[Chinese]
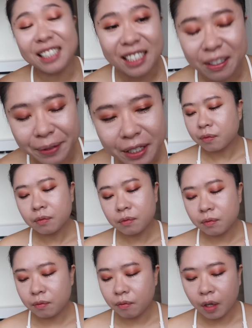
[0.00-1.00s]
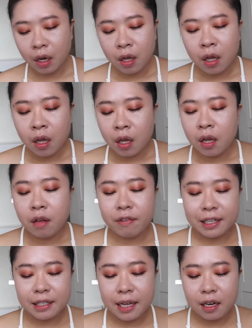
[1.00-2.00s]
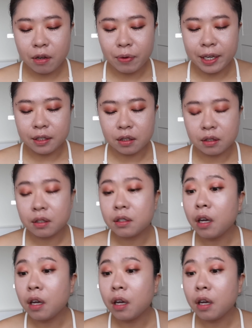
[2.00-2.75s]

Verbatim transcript: 事什么这？反正 anyways。